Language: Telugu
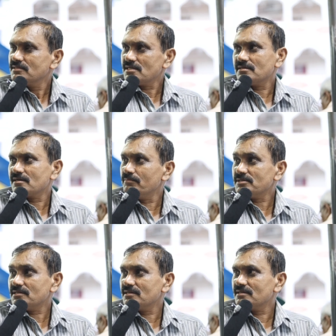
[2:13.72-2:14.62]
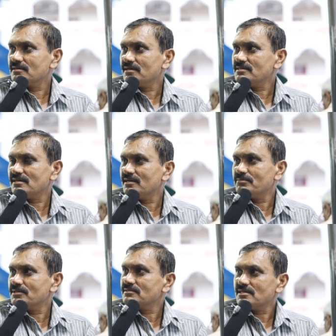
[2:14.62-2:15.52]
చేస్తాడు కంపల్సరీ రాజధాని
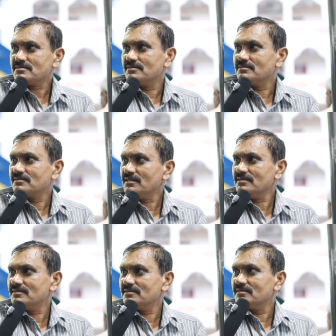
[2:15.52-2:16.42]
లేకపోతే చేస్తాడు కానీ